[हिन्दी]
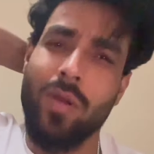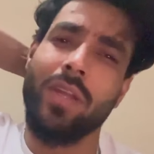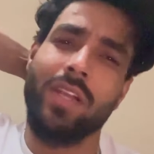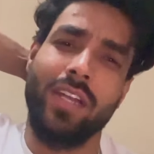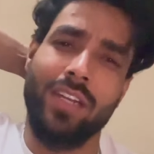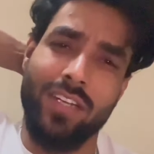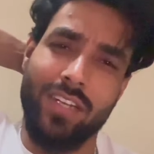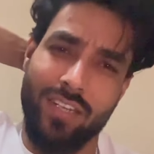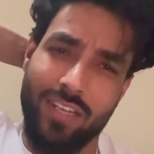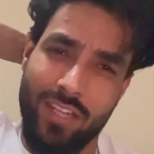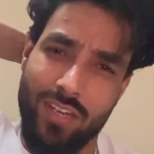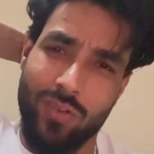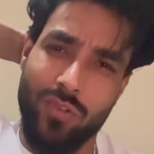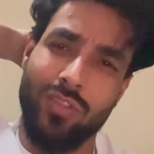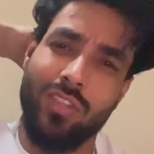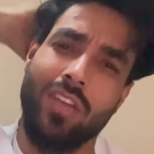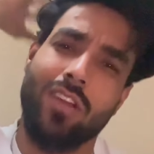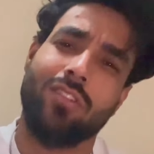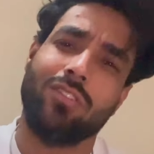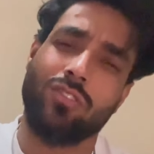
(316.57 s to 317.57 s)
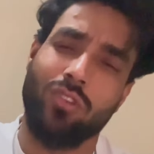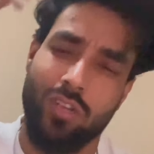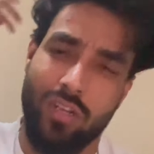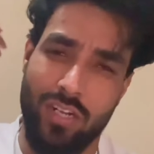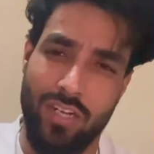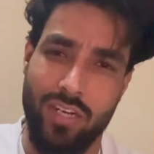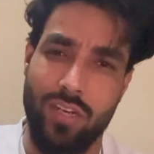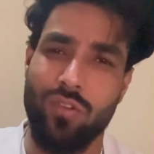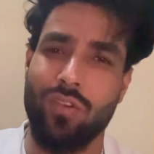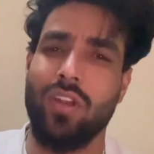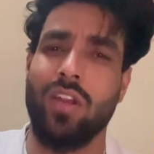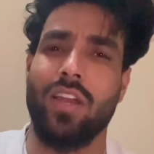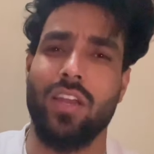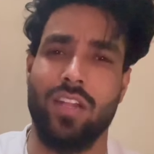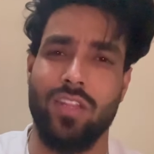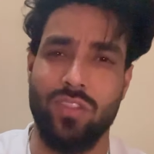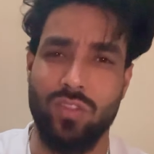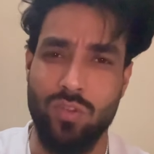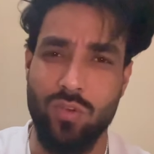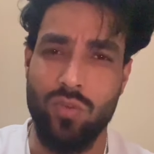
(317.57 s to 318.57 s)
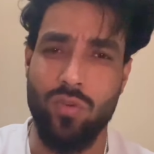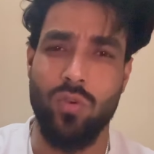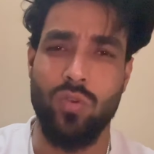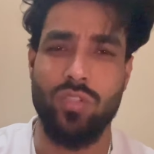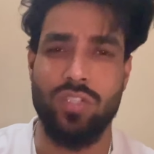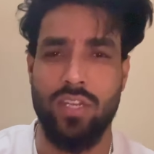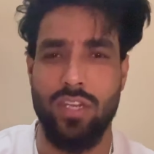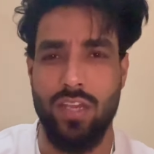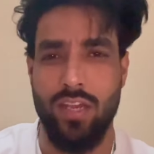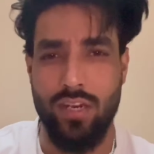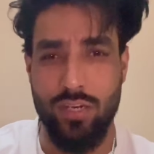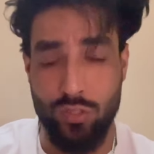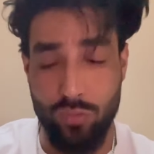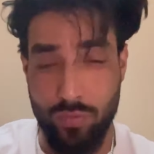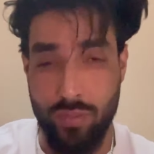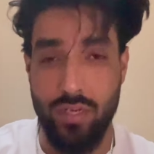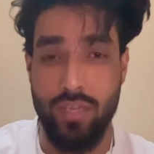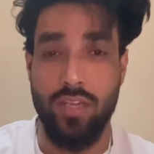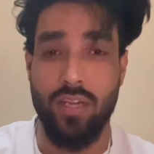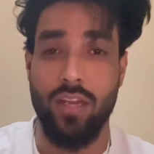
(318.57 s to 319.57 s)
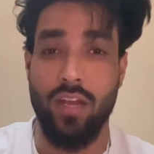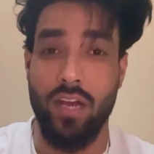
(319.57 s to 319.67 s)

इंटरटेन होते रहो जो लड़ रहे हो उन्हें लड़न दो हो सके अगर तुम्हारे